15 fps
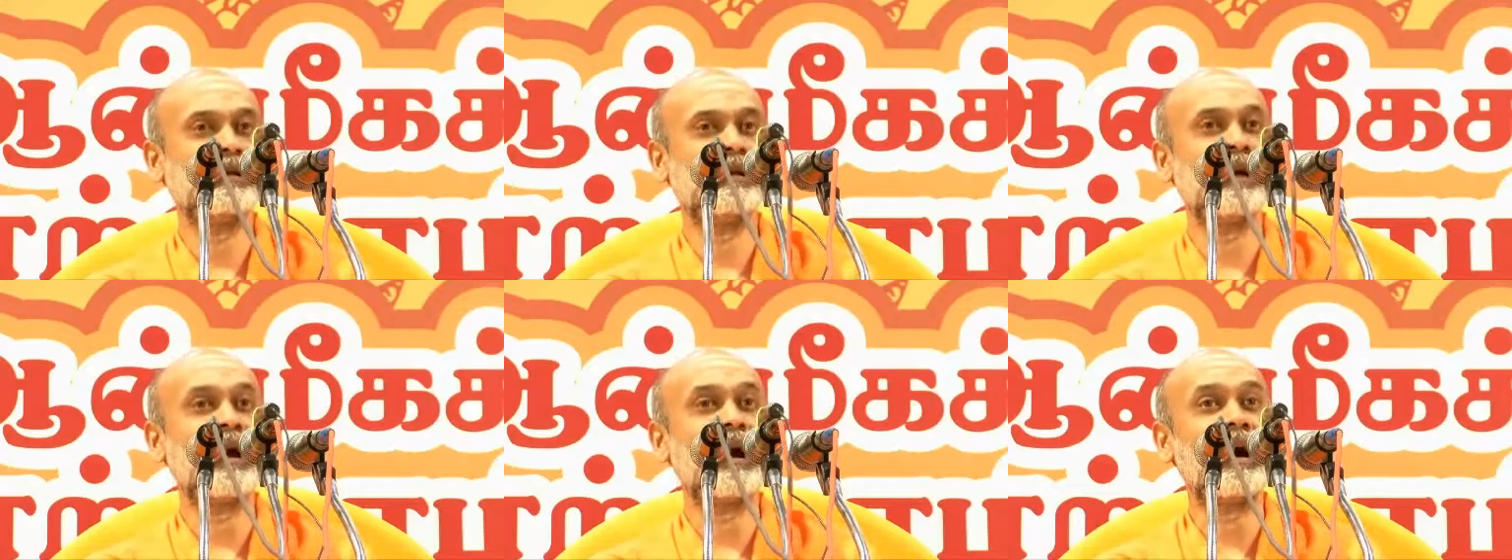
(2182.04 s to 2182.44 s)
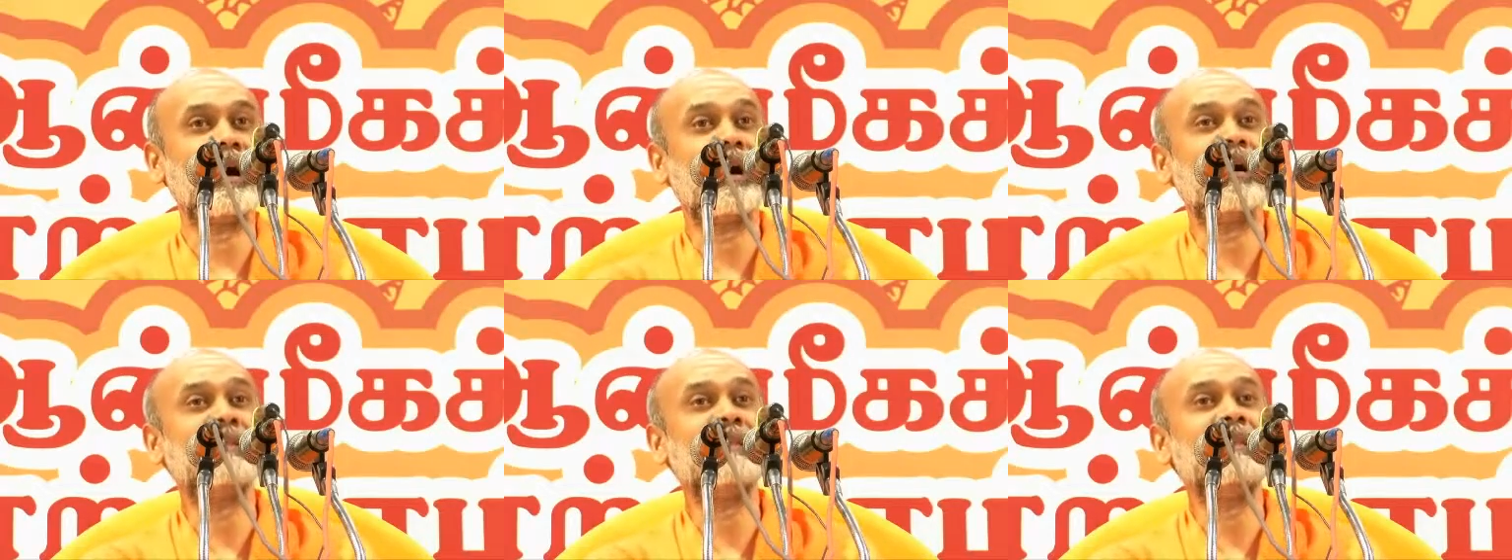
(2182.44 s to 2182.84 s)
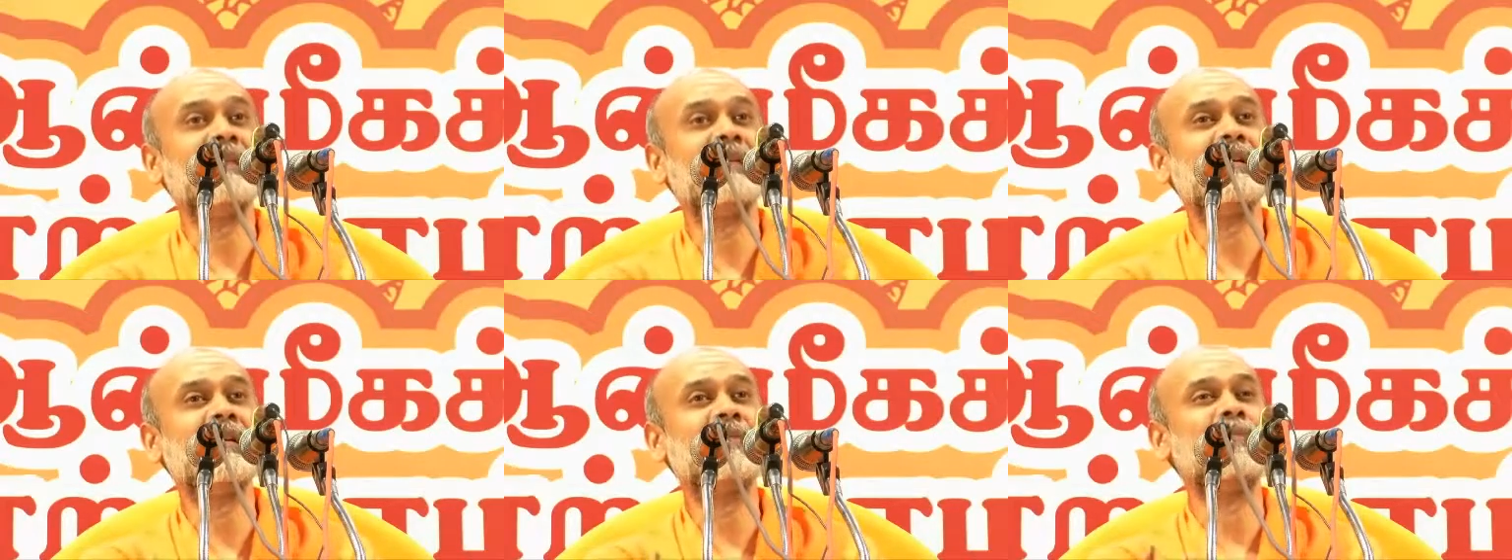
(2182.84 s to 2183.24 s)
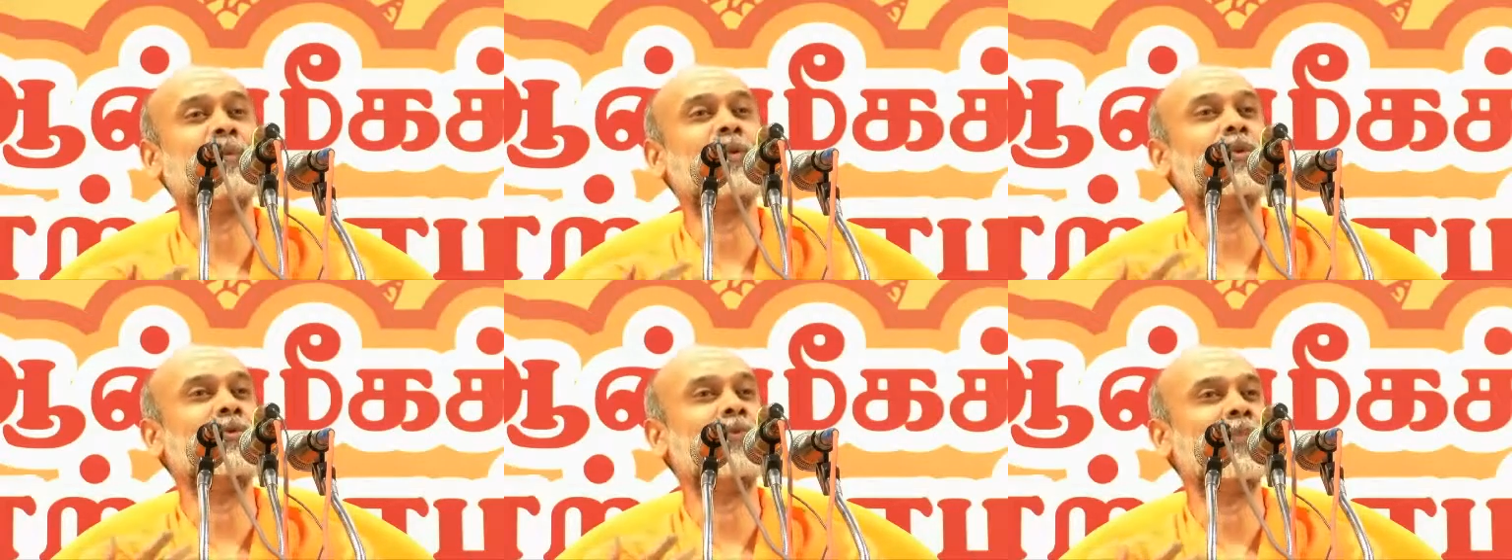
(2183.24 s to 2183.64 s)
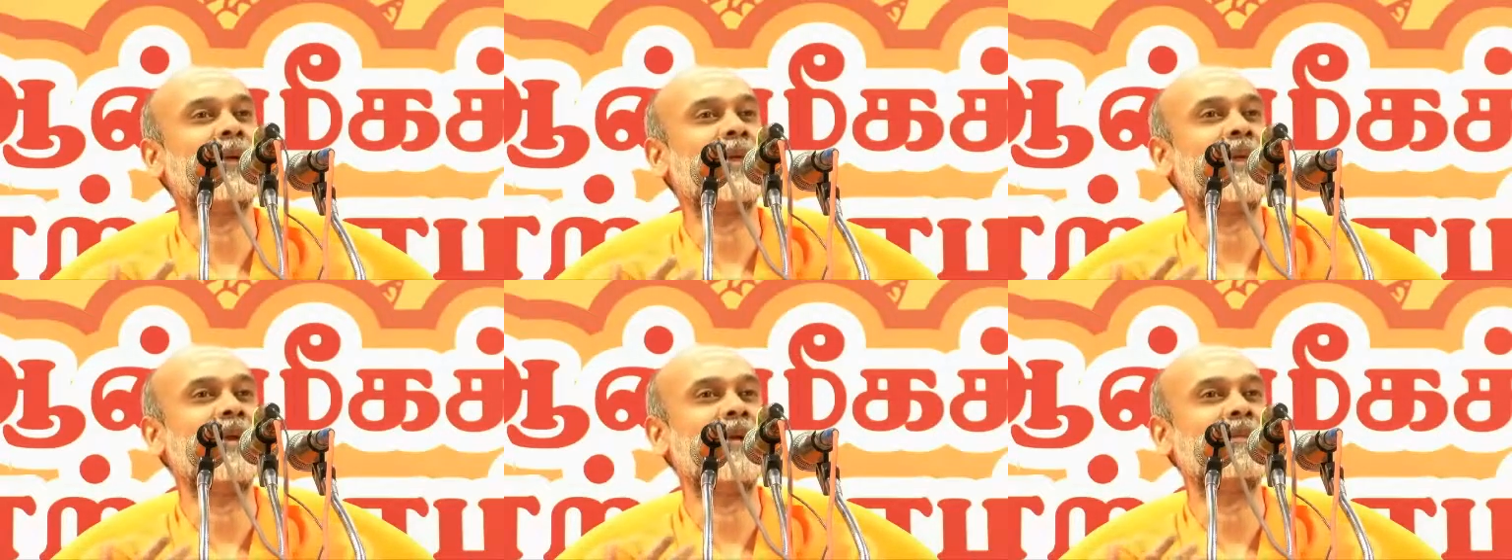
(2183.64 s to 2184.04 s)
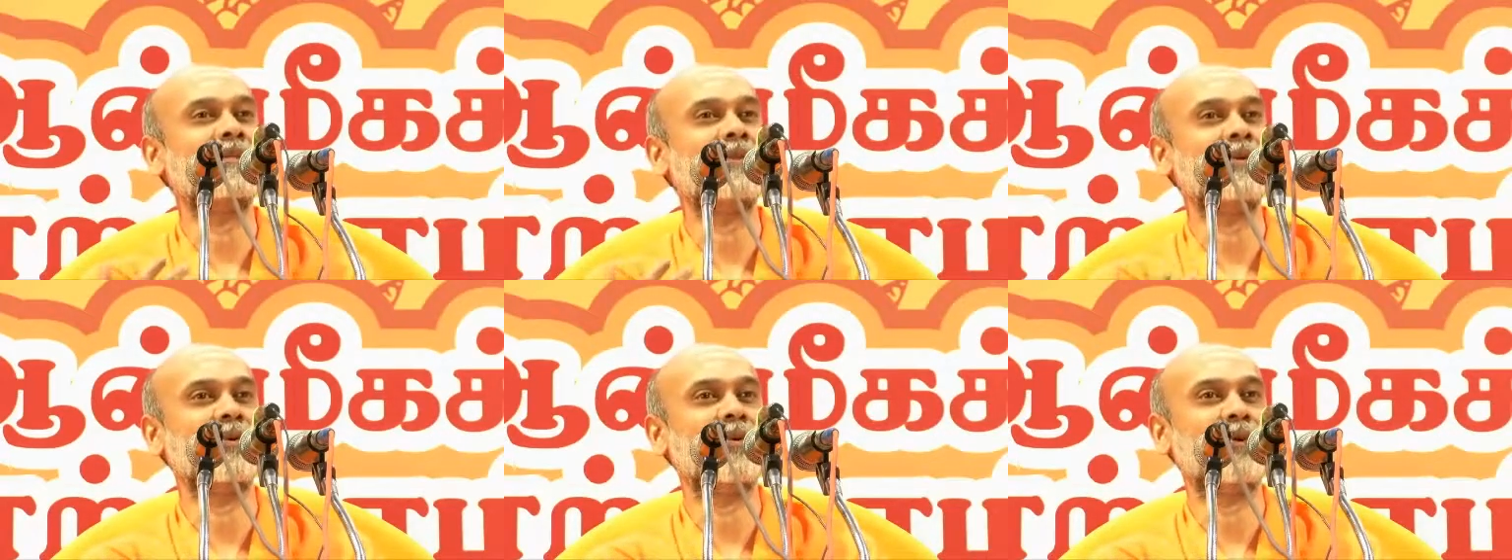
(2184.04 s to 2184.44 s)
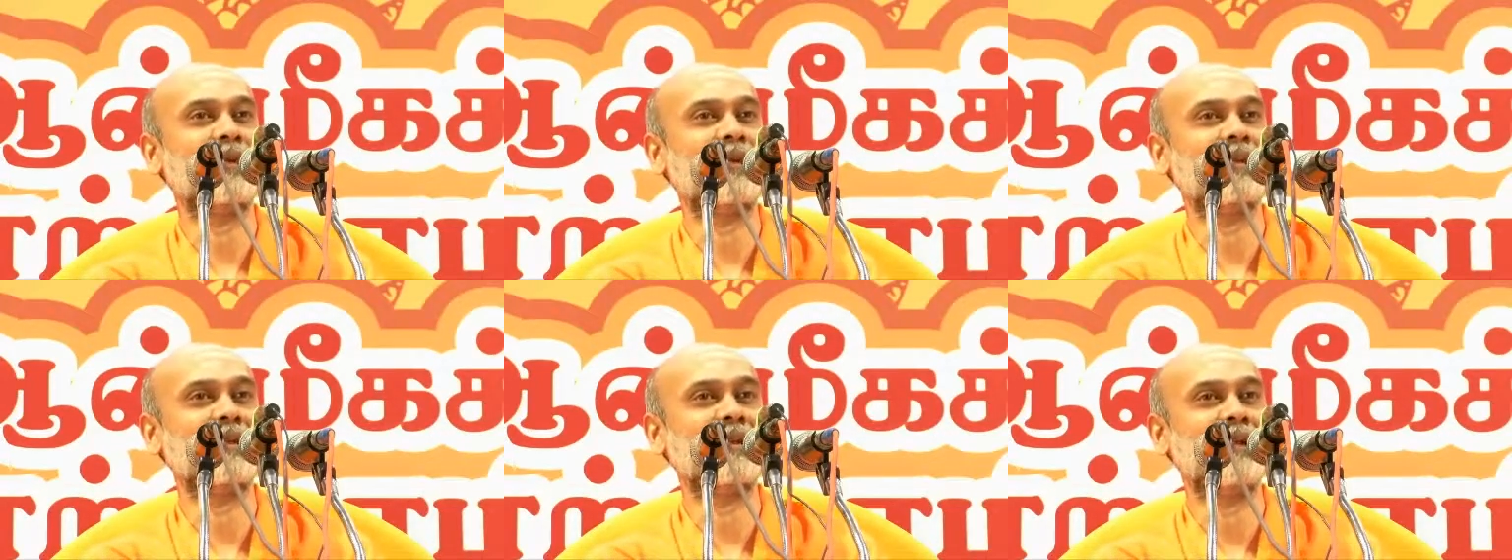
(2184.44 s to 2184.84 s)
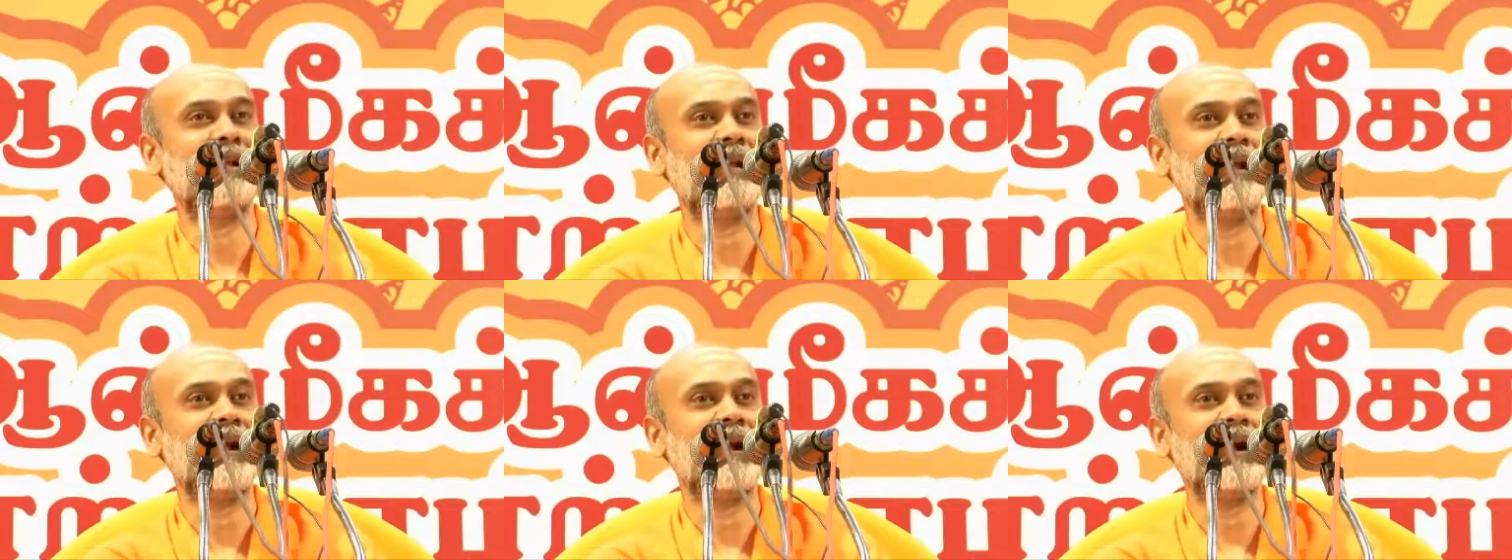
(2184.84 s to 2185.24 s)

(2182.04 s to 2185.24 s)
பண்ணுறது அதிக பொறுப்பை எடுத்து கொள்ளுதல்